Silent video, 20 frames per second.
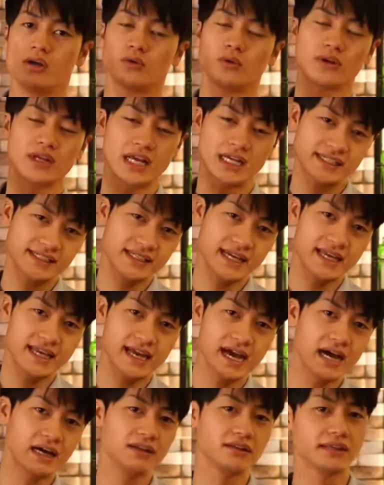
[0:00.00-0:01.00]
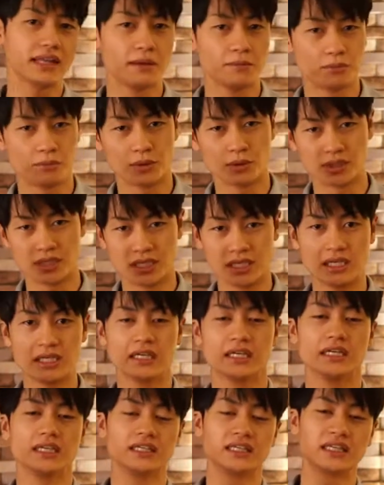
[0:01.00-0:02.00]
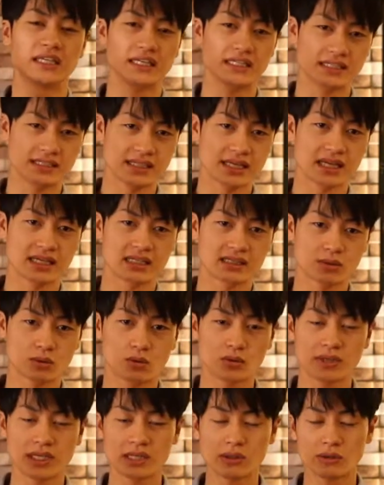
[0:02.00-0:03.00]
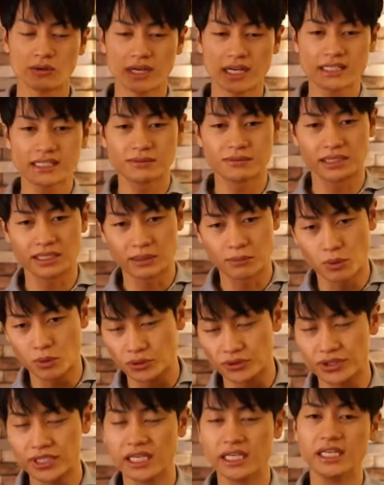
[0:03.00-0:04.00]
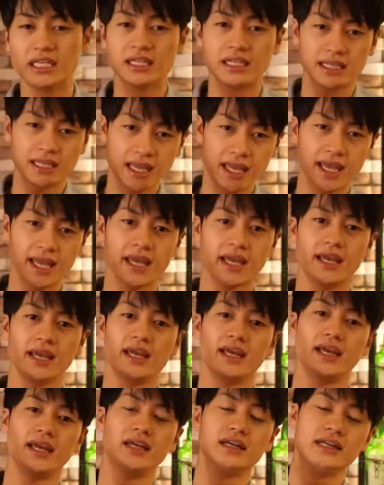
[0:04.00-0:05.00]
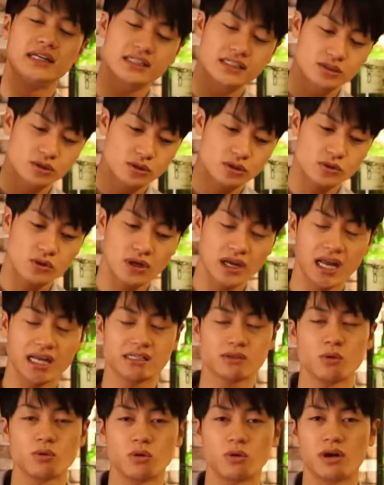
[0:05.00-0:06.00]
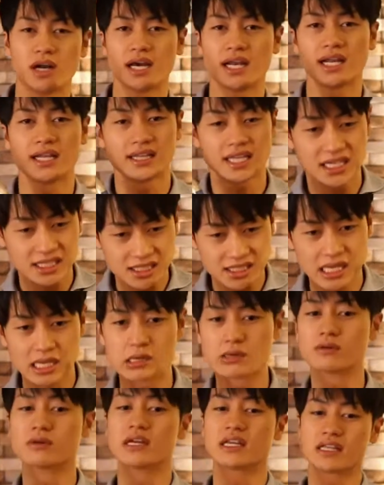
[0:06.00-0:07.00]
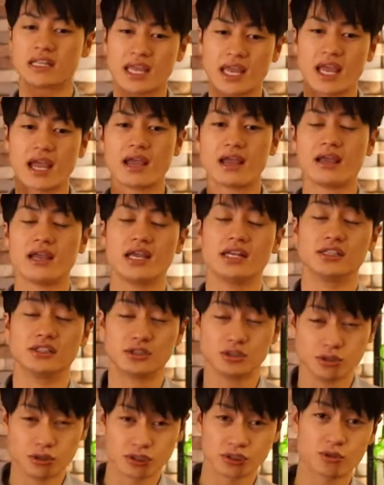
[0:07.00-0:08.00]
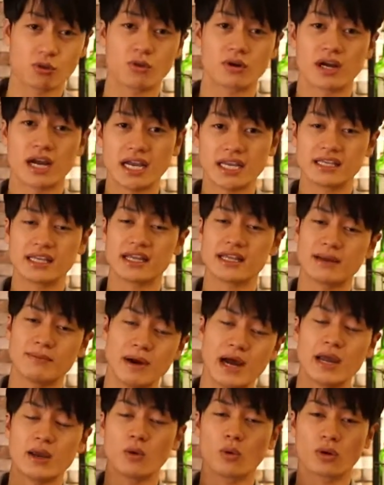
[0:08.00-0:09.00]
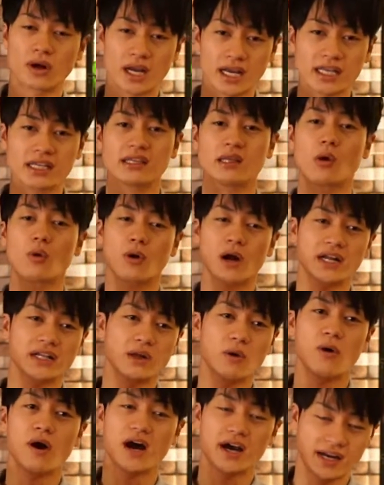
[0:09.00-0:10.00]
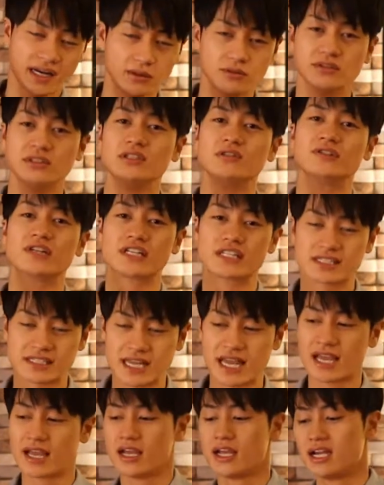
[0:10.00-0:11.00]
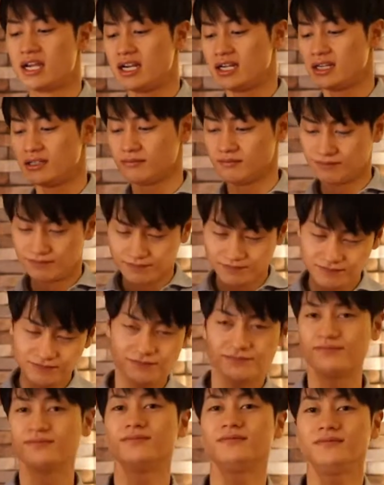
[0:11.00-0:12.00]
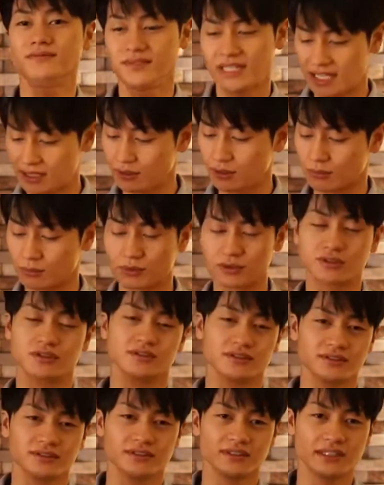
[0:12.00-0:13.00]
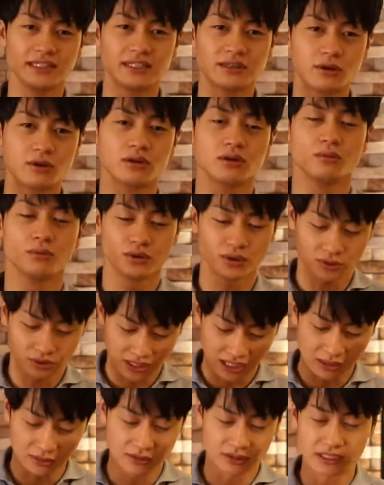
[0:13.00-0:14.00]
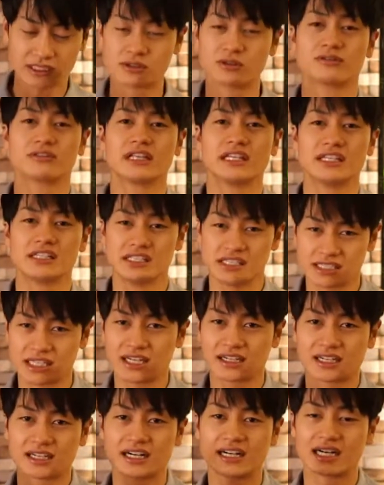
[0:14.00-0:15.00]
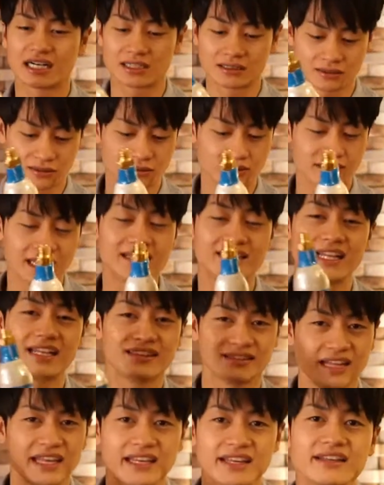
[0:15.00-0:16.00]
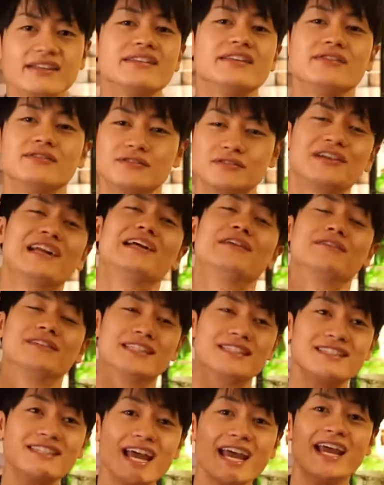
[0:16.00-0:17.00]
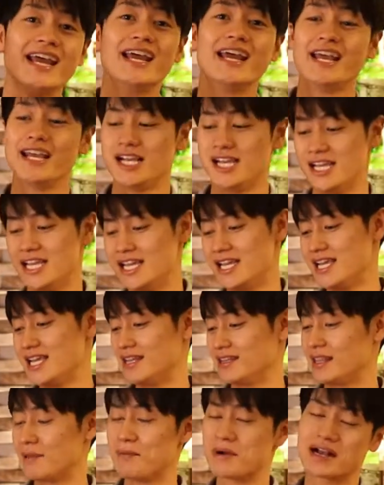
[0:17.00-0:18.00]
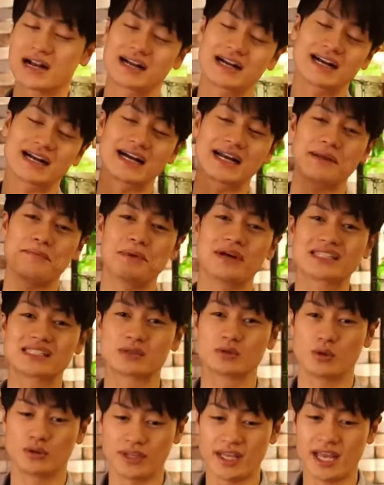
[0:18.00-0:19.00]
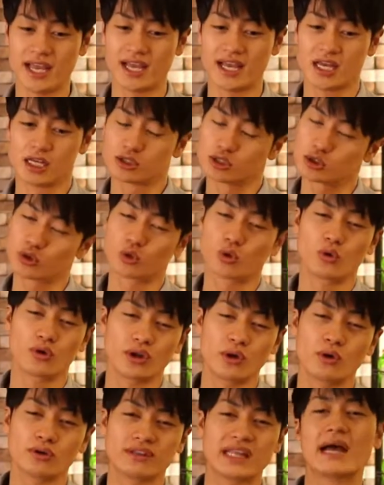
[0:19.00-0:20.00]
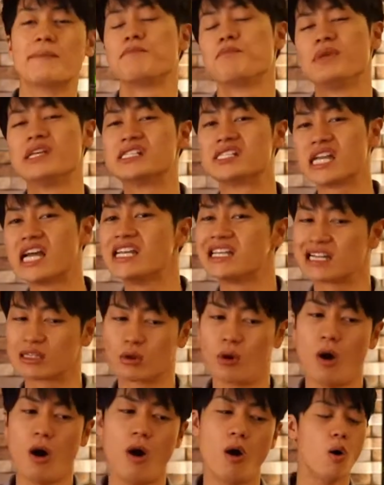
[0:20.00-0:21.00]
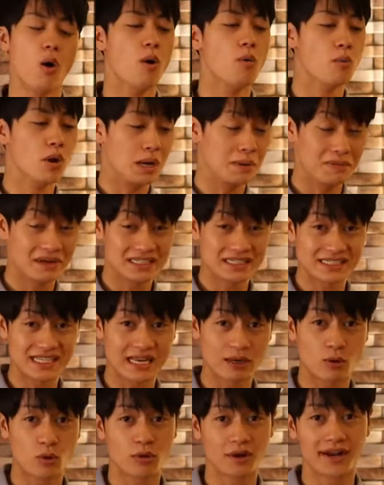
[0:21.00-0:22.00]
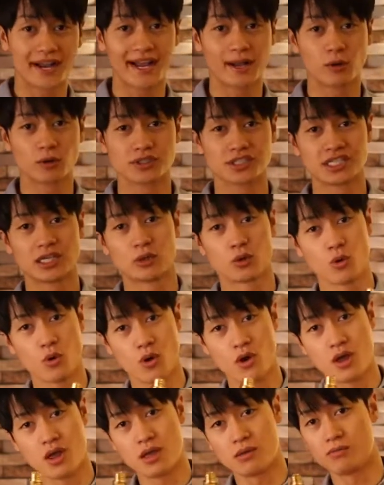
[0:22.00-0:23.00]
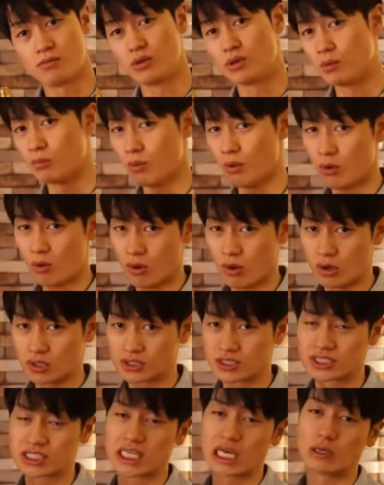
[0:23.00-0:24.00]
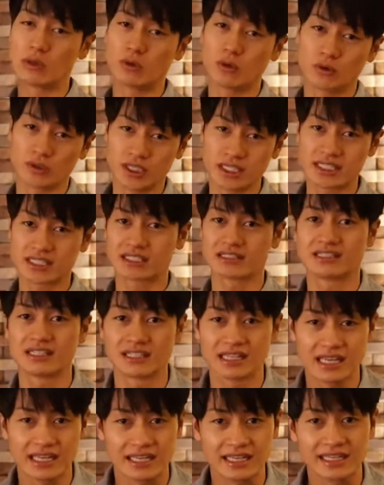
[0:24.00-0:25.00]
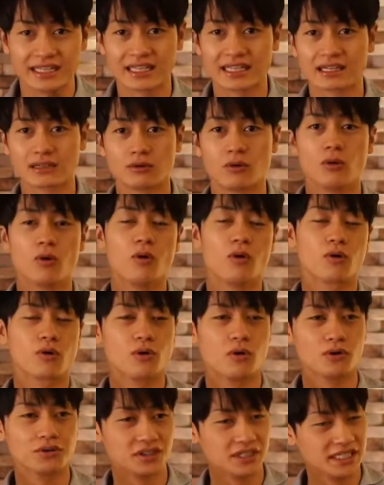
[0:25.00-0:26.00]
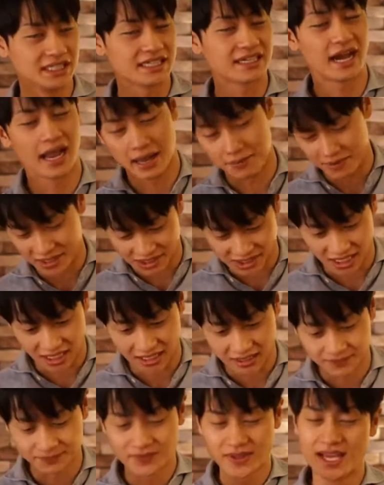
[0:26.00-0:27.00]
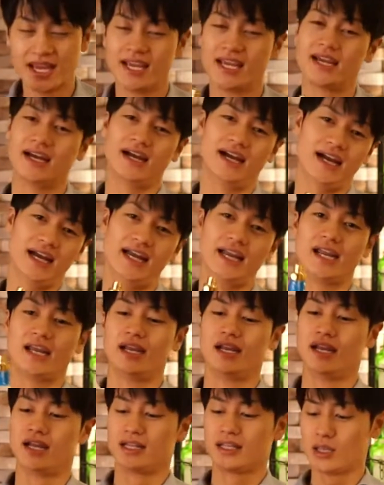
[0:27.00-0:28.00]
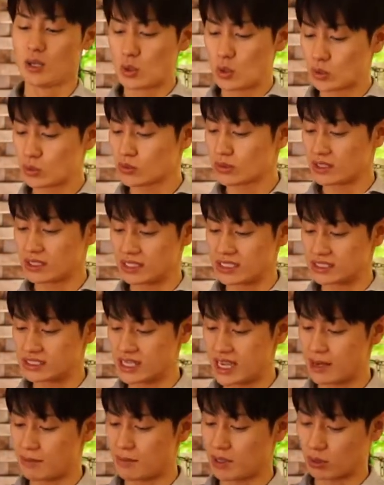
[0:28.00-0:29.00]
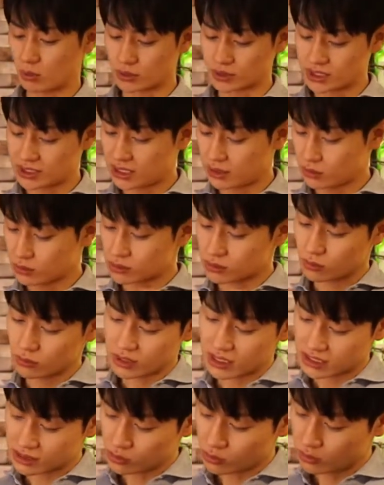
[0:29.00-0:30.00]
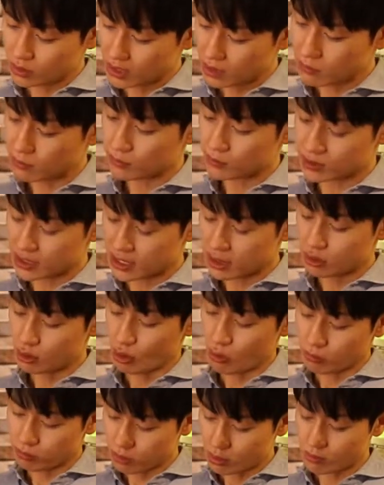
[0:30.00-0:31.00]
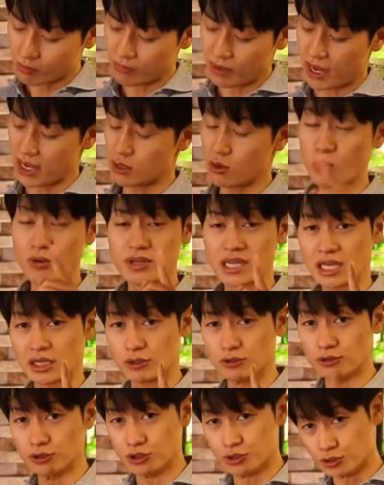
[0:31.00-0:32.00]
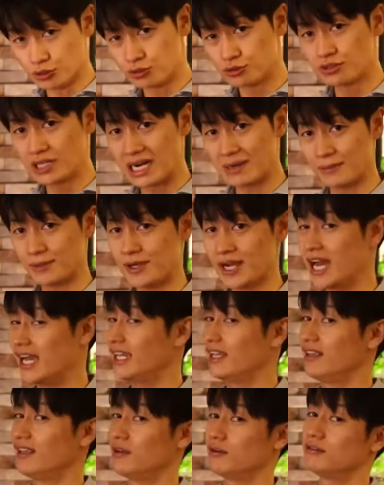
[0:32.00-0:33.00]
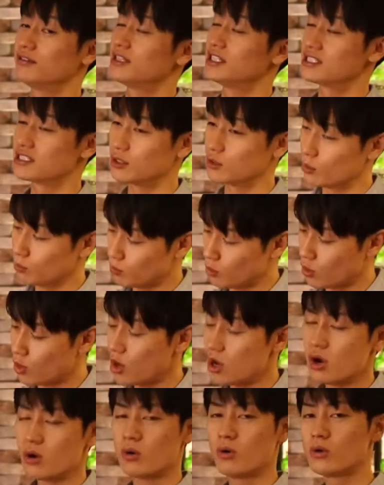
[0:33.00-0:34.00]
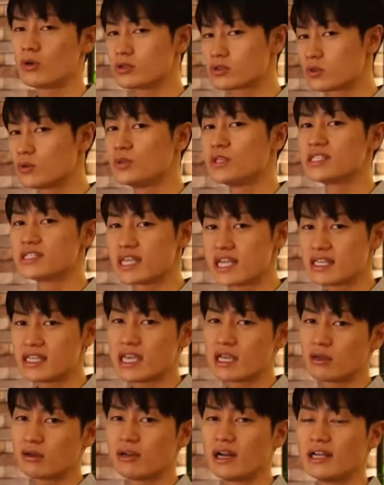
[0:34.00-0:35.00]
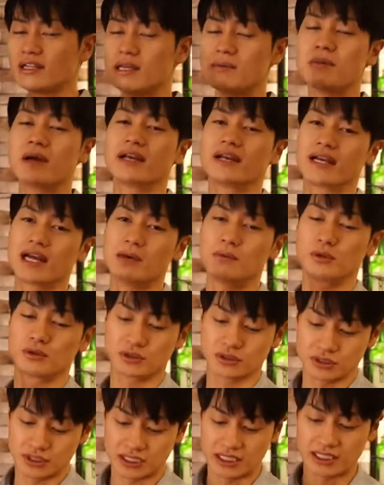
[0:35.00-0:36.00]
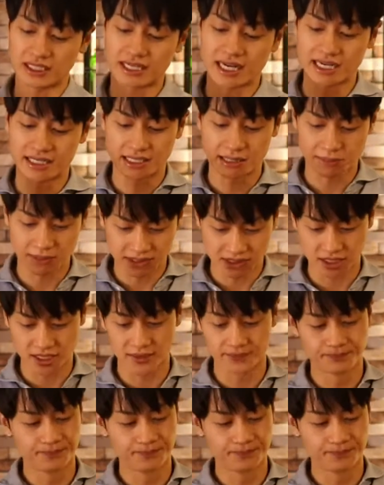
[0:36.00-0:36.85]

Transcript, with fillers: 取り扱いがある店舗に行ってですねそこであのレジまで持って行って、えレジの人が倉庫から出してくれて、え住所を書いて名前を書いてお金を払うっていうですねうんなんとも1個のものを買うのにそんなに時間がかかるのは何なんだいっていうぐらいのですね、えー、手間がかかりますのでちょっとこれを脱皮したいなと思いまして今回こちらのミドボンを使うようにさせていただく方向に変えました。はいということでですね、まあ、こちらのソーダストリーム専用ボンベ 410g 入ってるんですけどもおおよそ2000円くらいで毎回僕切り替えてます